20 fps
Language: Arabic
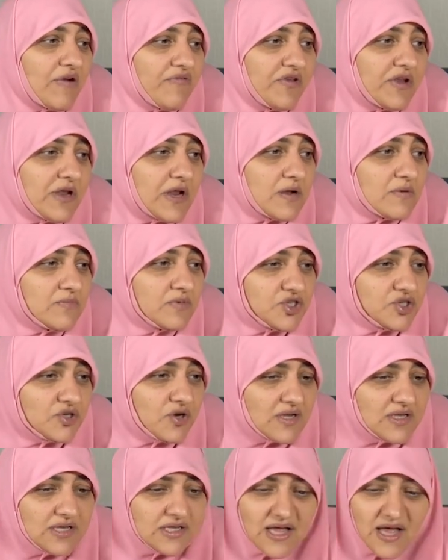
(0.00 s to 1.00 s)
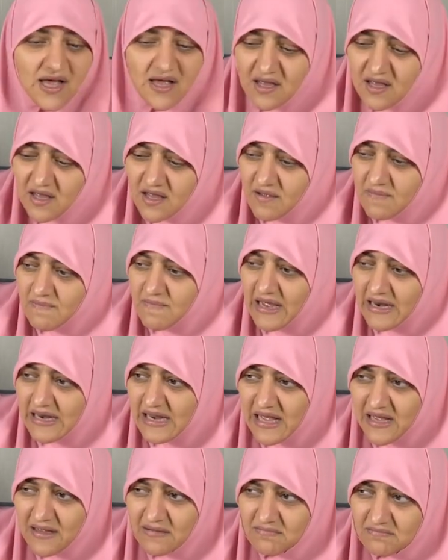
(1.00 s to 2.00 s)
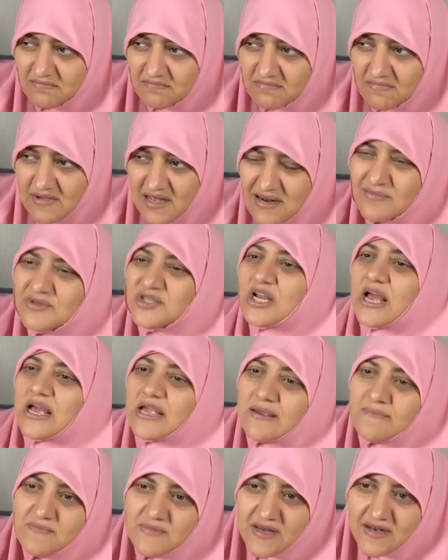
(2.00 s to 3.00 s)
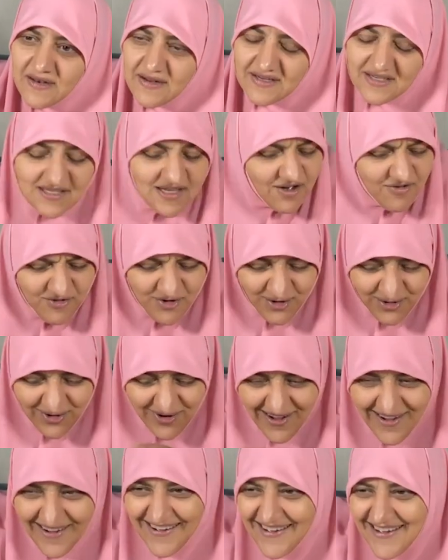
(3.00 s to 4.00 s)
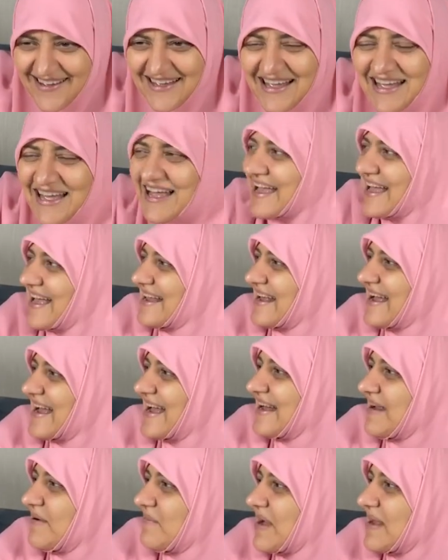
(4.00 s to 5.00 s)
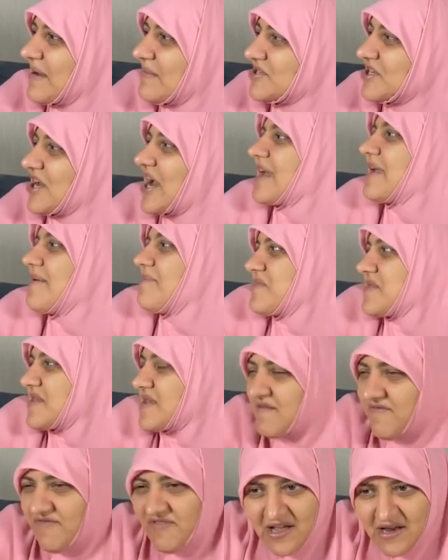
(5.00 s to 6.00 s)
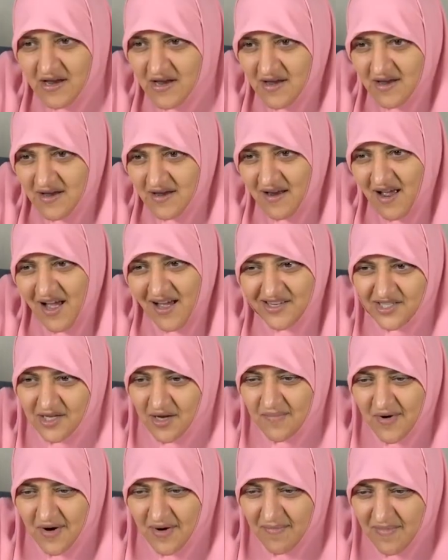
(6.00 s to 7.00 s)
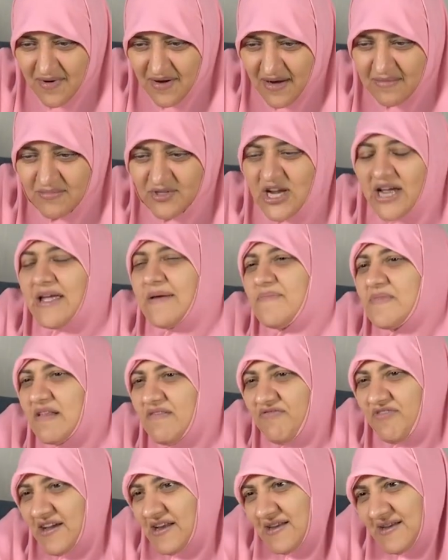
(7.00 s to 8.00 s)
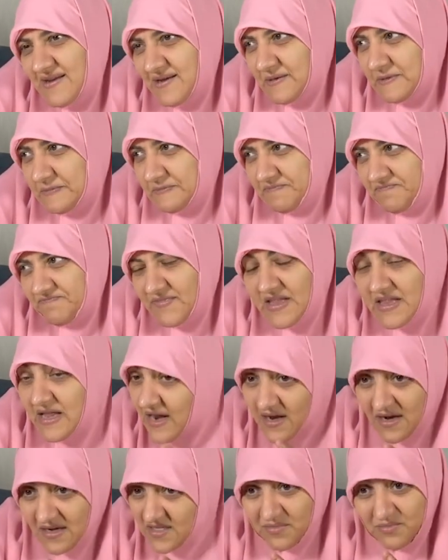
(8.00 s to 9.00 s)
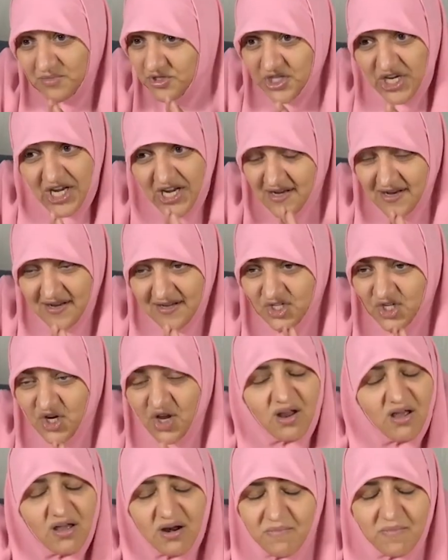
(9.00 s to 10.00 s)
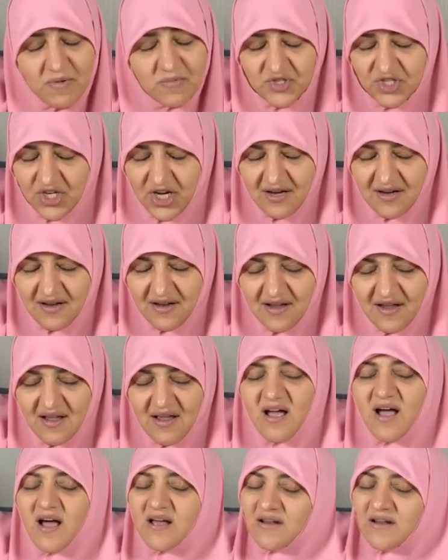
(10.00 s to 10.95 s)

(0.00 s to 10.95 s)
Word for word: انتوا عارفين اللي مش راضي ده معناه انا مش عاجبني استغفر الله انا انا انا مش عاجبني الفعل اللي حصل من ربنا انا مش عاجبني الفعل ده لا لا مش احنا ان شاء الله يا رب مش احنا